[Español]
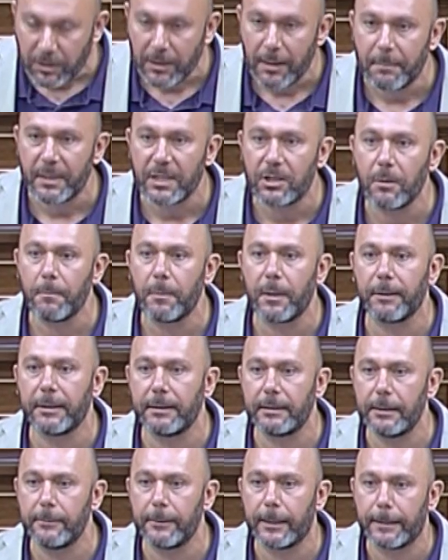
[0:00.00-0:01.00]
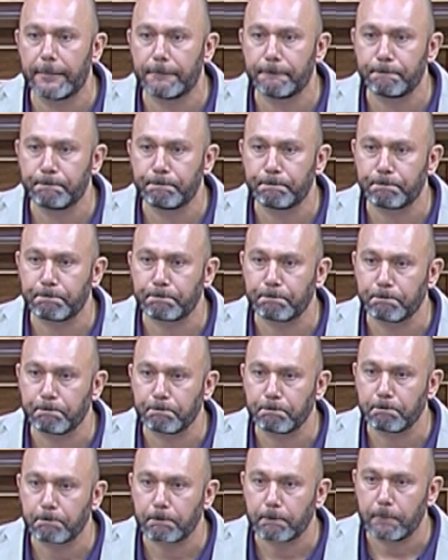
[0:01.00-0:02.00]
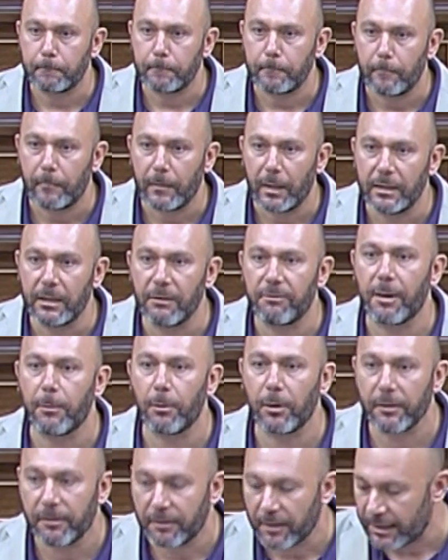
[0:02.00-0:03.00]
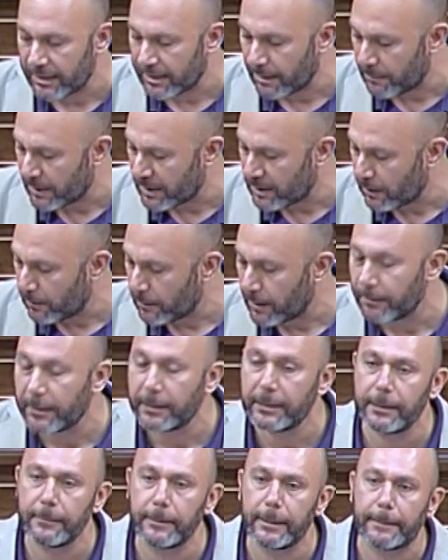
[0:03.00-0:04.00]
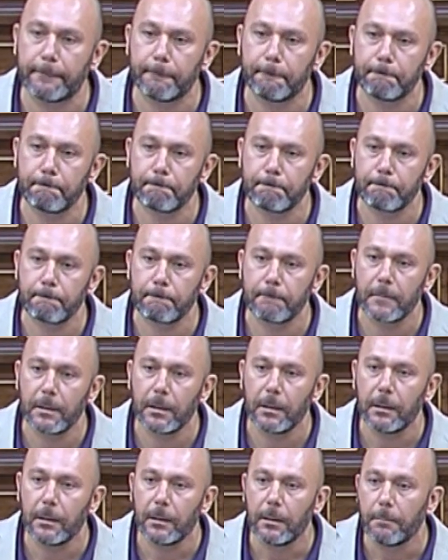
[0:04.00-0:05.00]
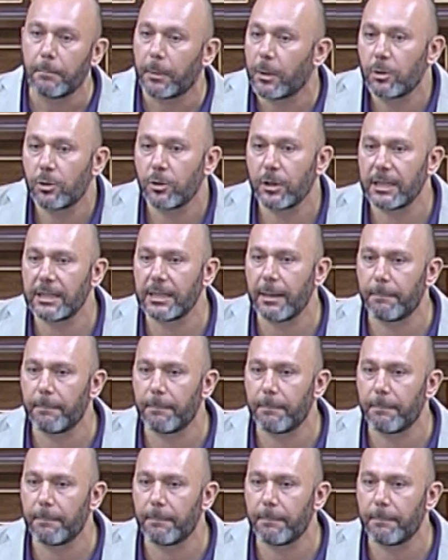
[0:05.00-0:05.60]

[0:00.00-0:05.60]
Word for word: usted de prisión preventiva, de favorecer esa prisión preventiva. Pero eso ya